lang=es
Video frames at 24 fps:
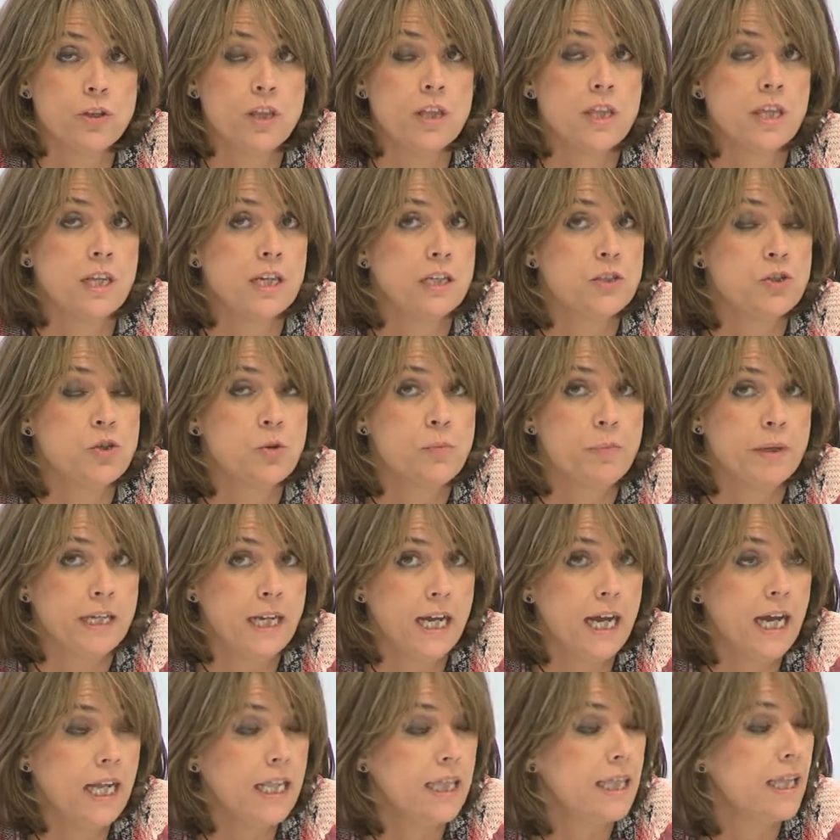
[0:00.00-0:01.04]
de derecho
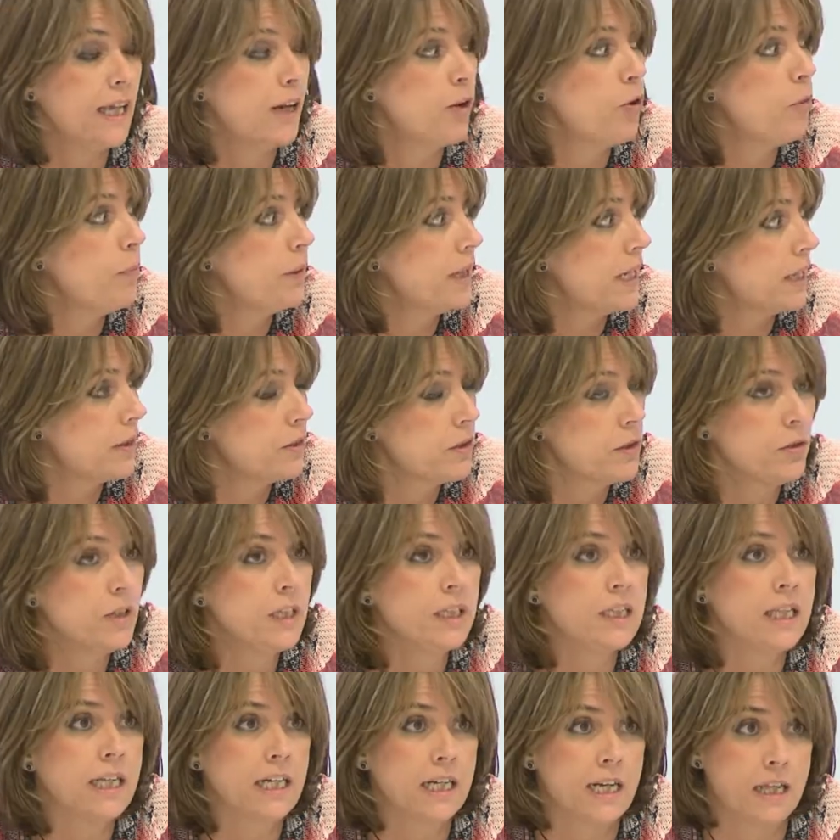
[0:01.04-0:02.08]
penal, de cooperación
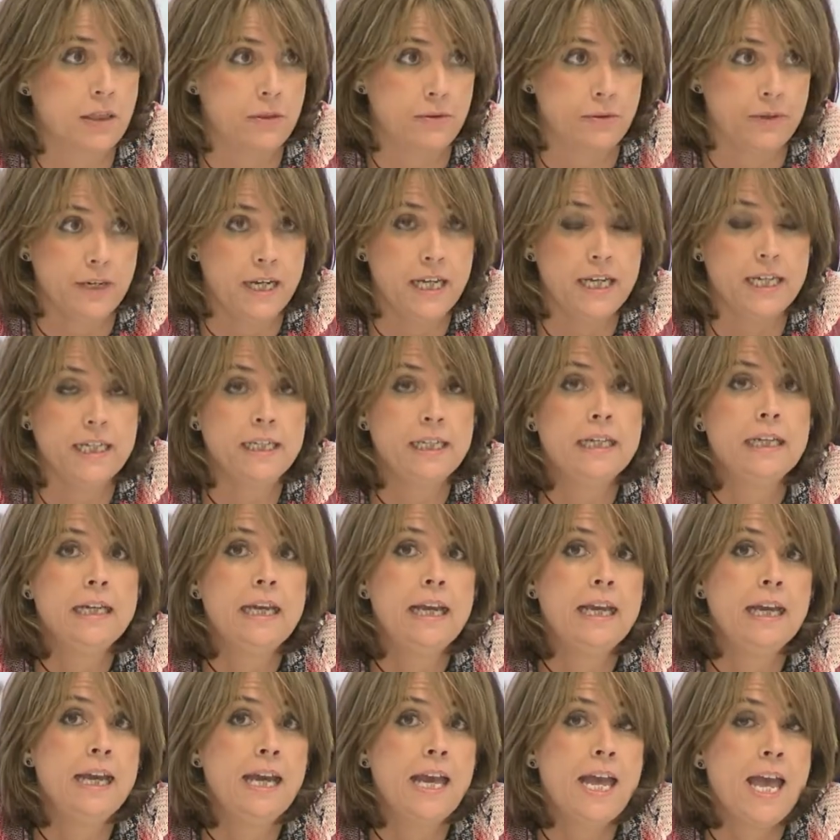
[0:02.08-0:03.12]
internacional,
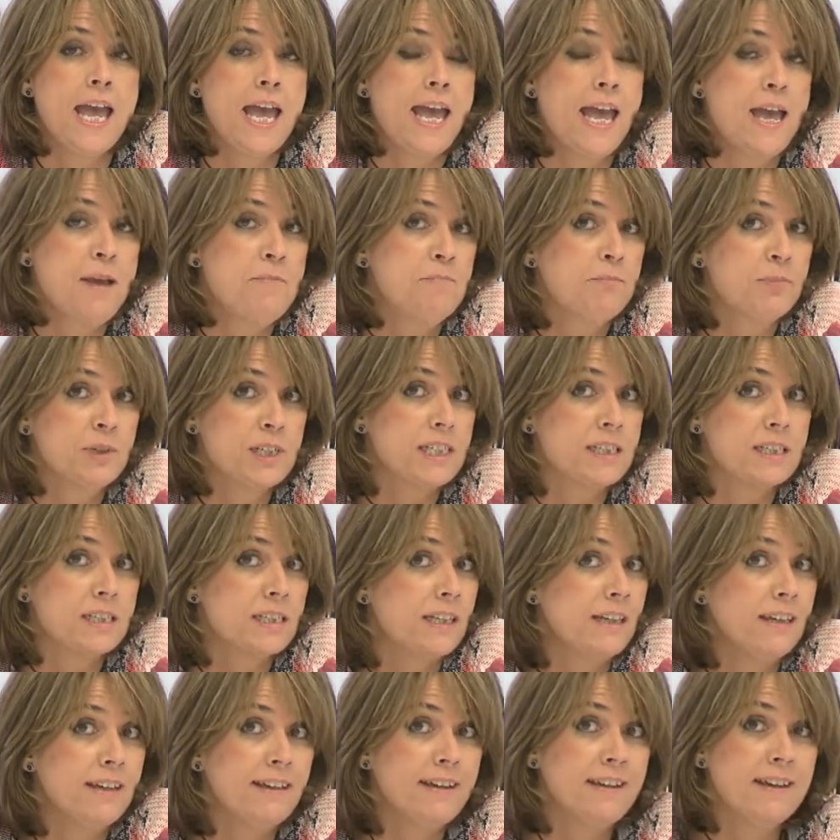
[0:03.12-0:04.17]
pues
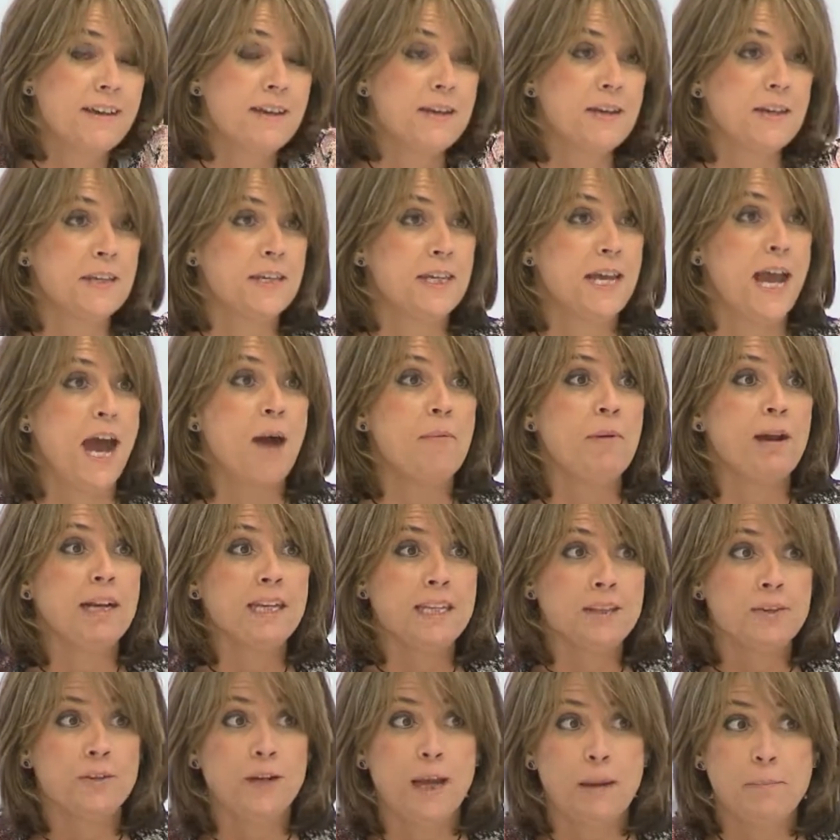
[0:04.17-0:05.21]
eh, ya ha
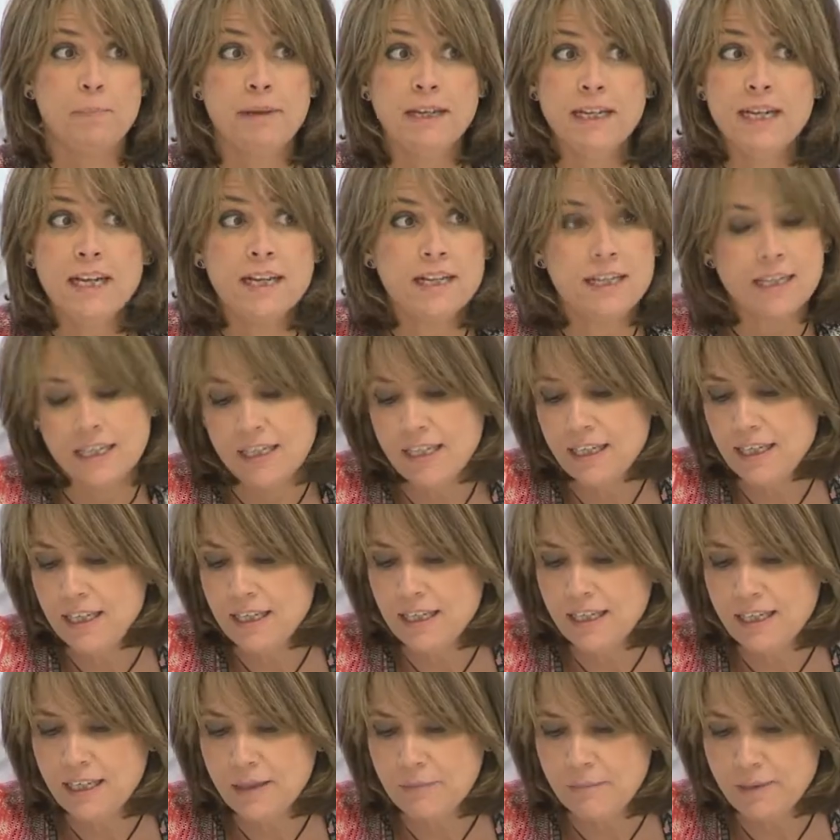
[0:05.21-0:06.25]
valido la pena
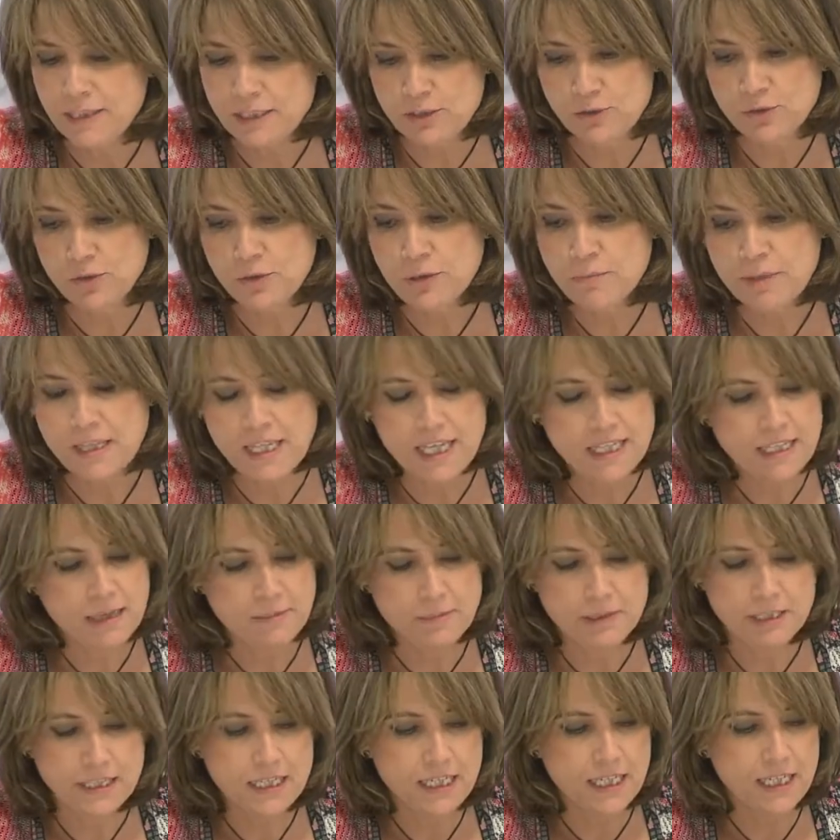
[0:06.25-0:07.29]
y, paso
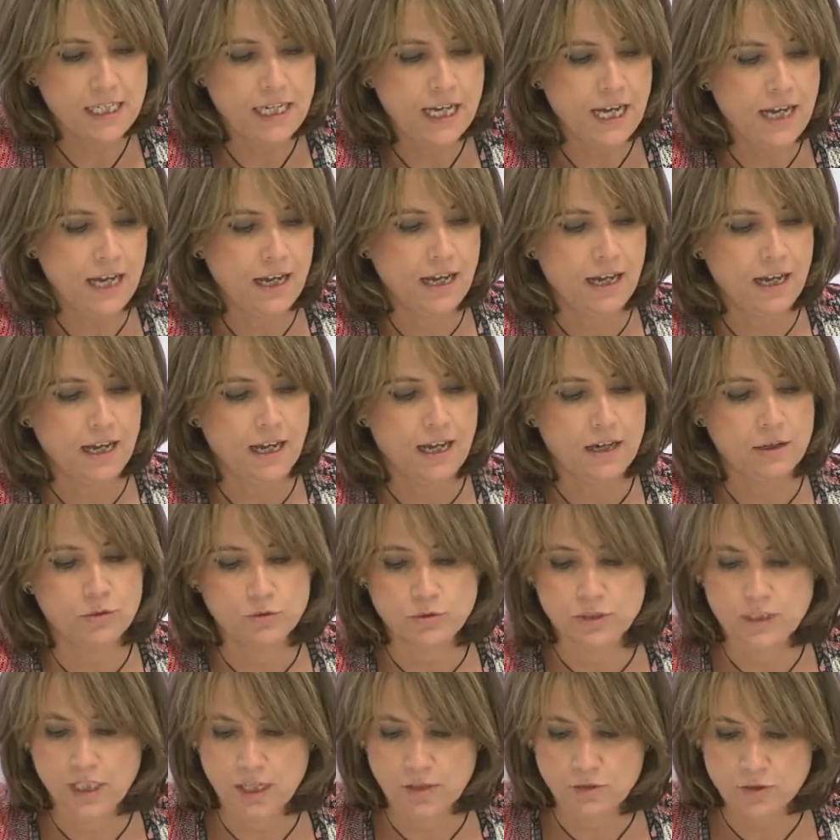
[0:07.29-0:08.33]
inmediatamente a, a
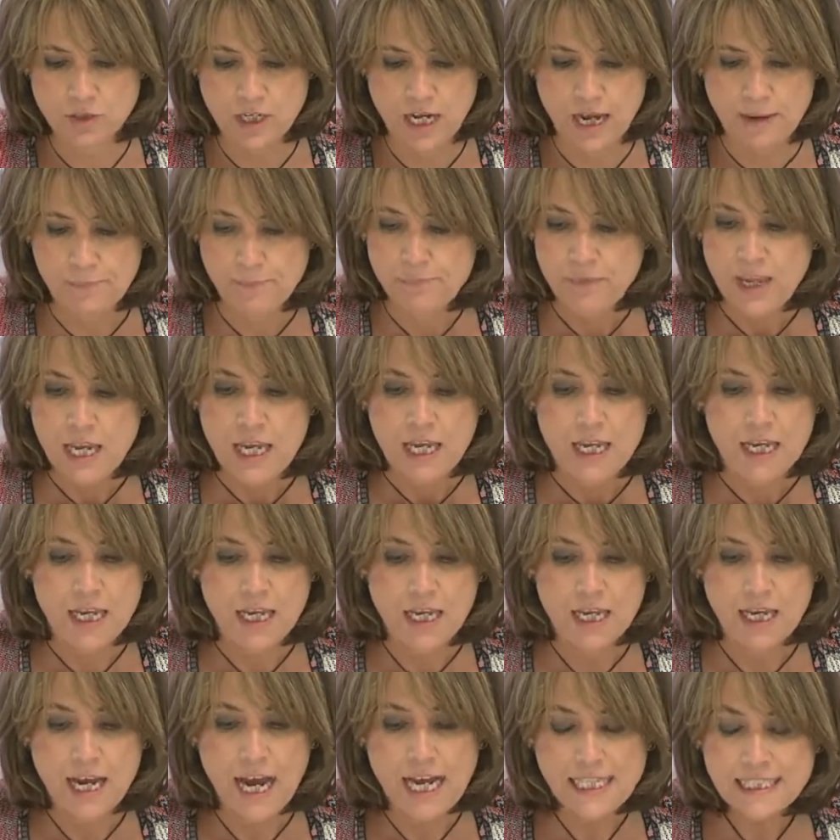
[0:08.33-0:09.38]
contárosla.
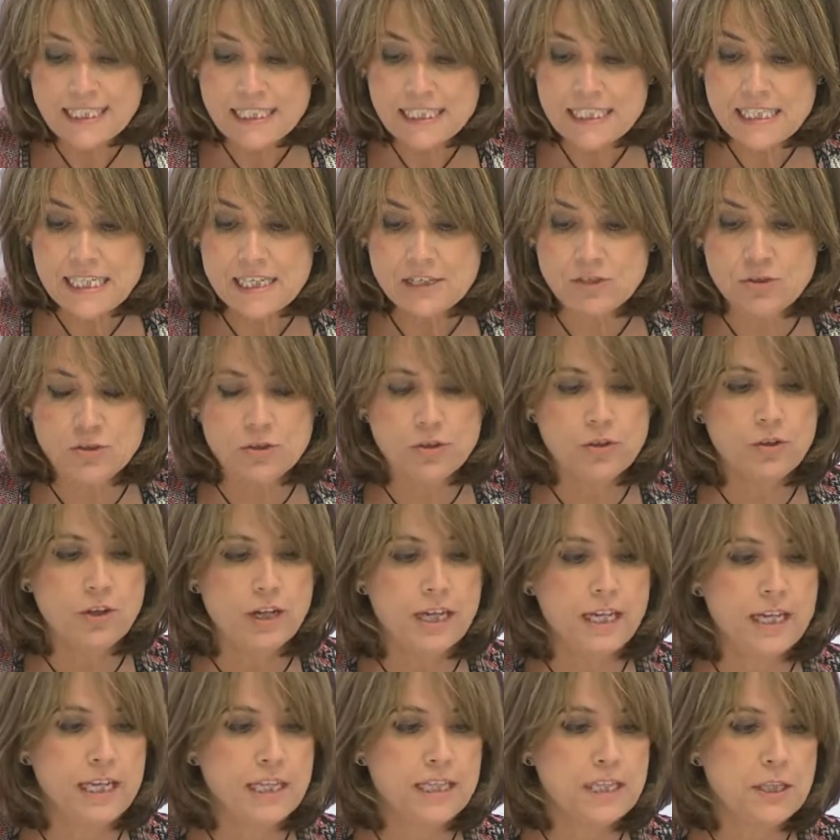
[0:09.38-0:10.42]
Eh, antes de eso,
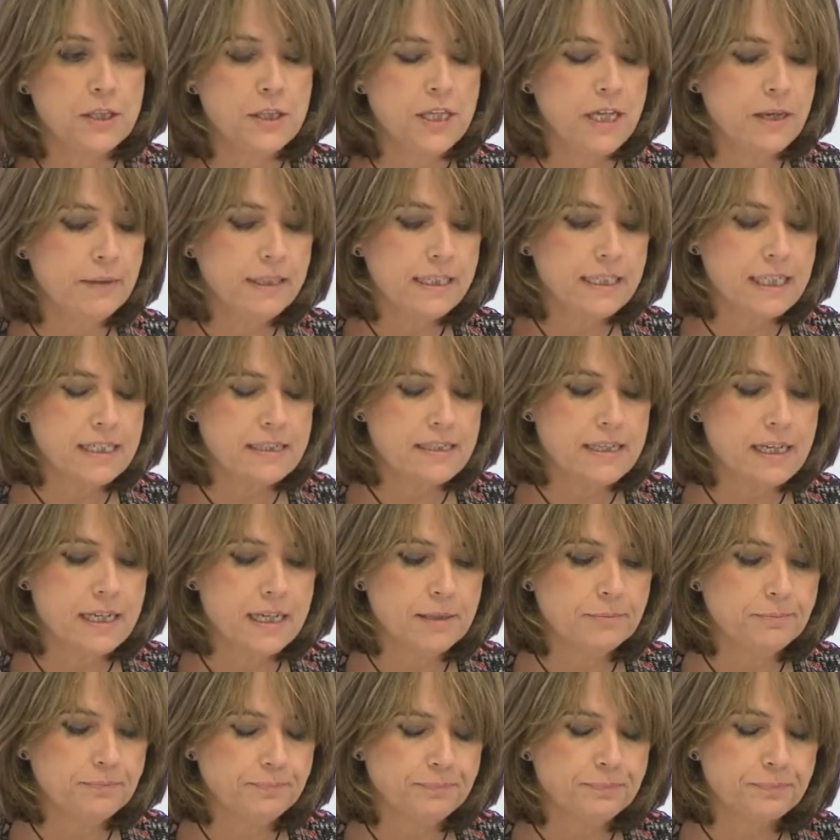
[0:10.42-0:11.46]
eh, decía Baltasar